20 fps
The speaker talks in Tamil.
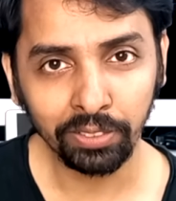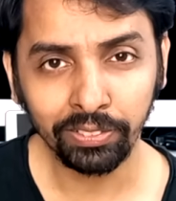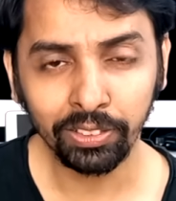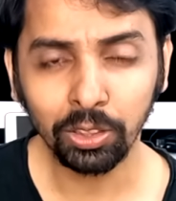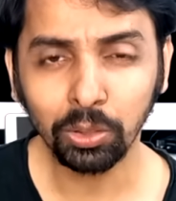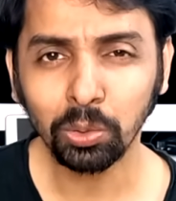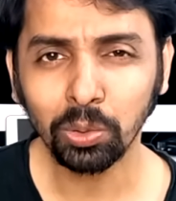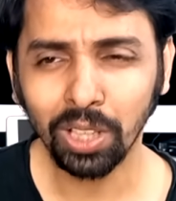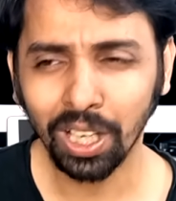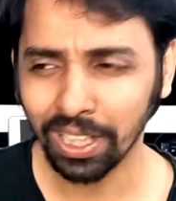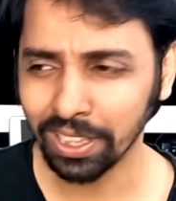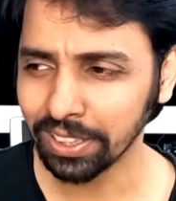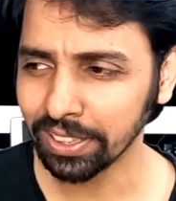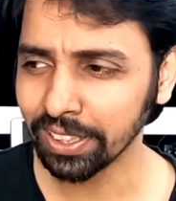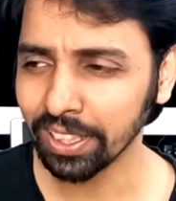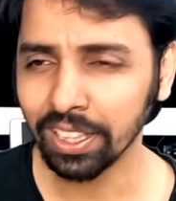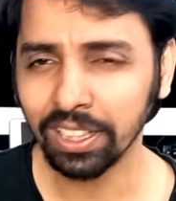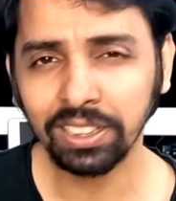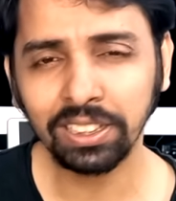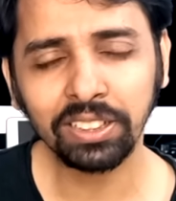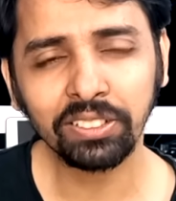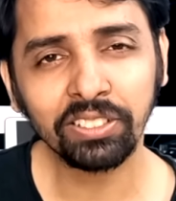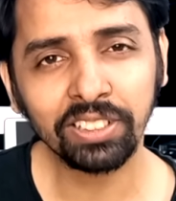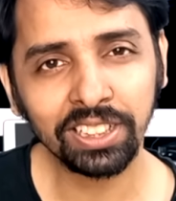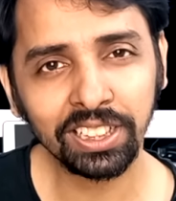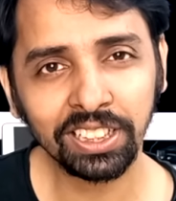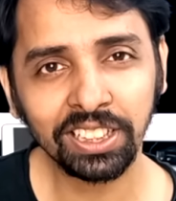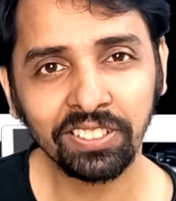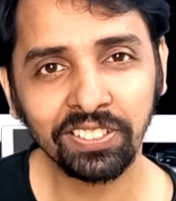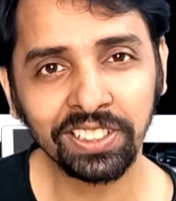வெறும் ஒரு அஞ்சே அஞ்சு
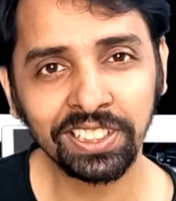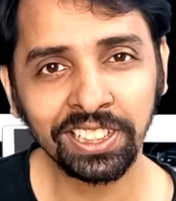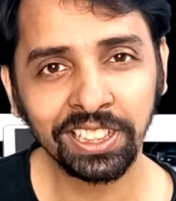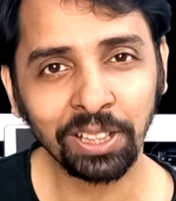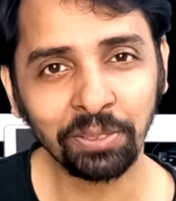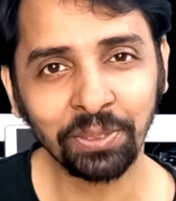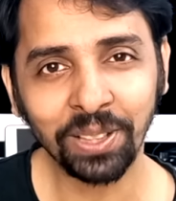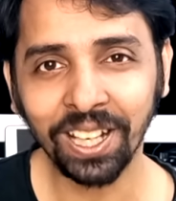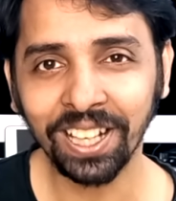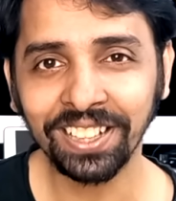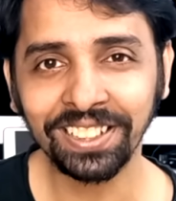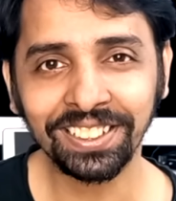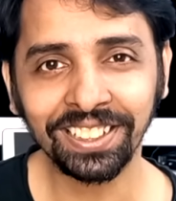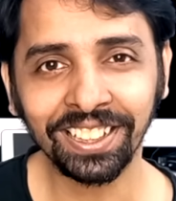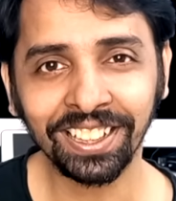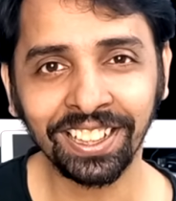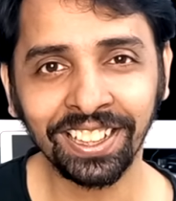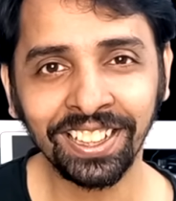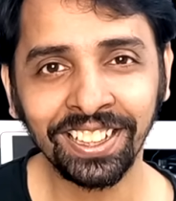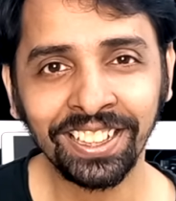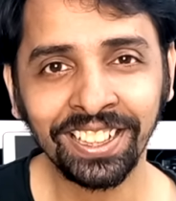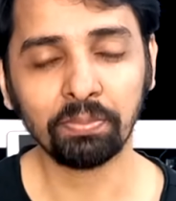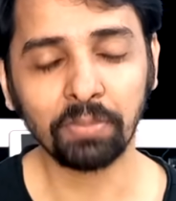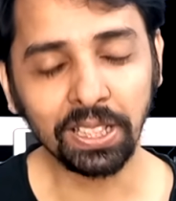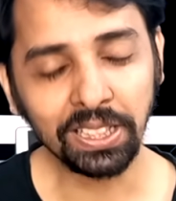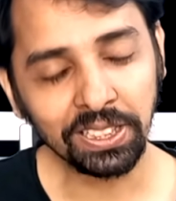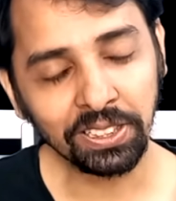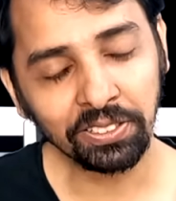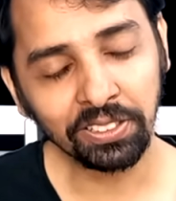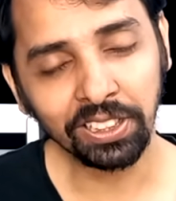விஷயத்தை வச்சு நம்ம கணிச்சிடலாம்
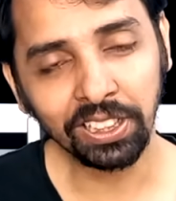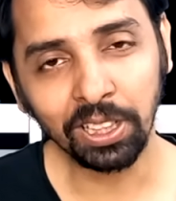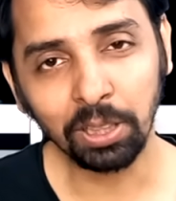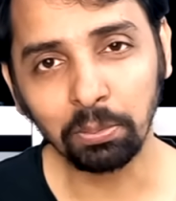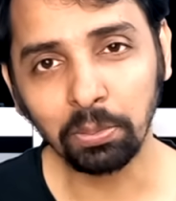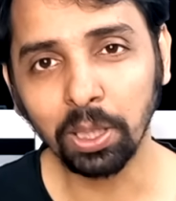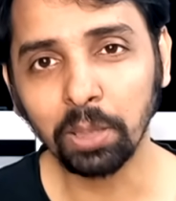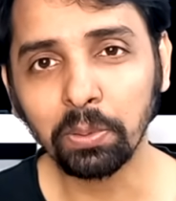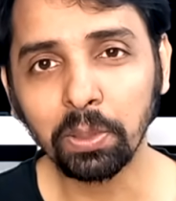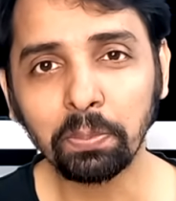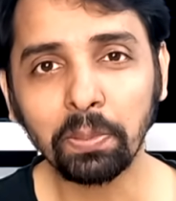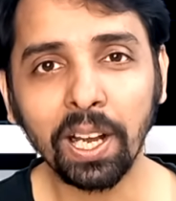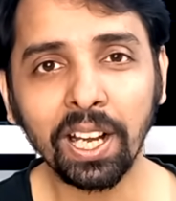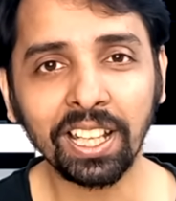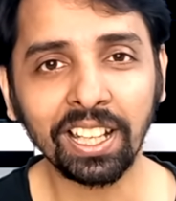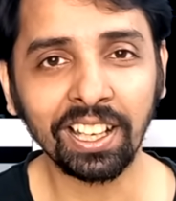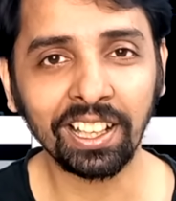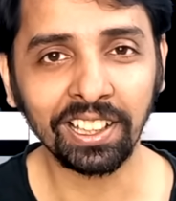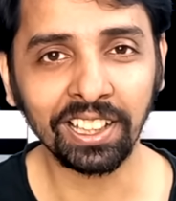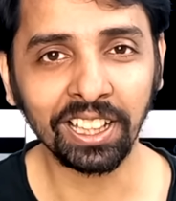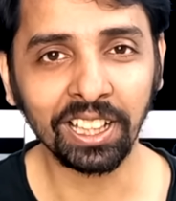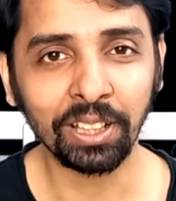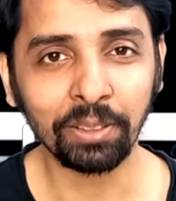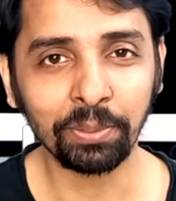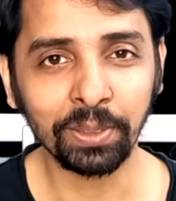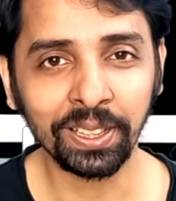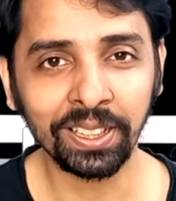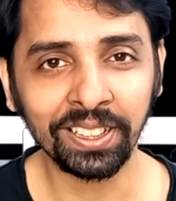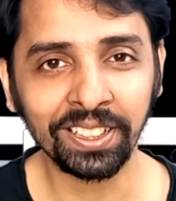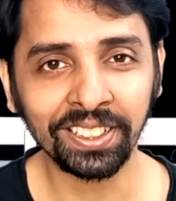மற்றவங்க நம்மளை எப்படி பார்க்குறாங்க
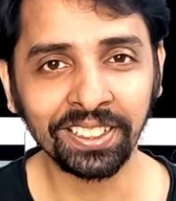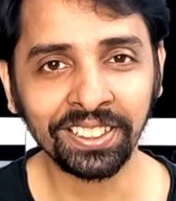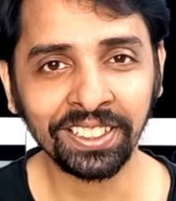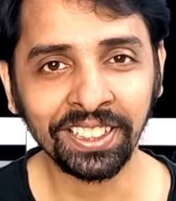அப்படின்ட்டு